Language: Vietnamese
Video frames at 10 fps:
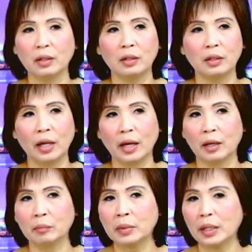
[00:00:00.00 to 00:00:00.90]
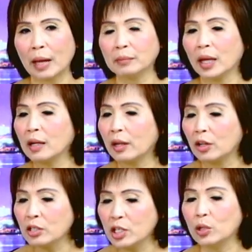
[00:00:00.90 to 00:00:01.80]
là mình cảm thấy là
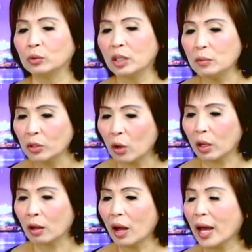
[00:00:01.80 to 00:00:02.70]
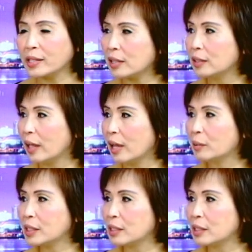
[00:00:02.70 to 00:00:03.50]
nó nhiều tới mức độ là có hại cho cơ thể bác sĩ?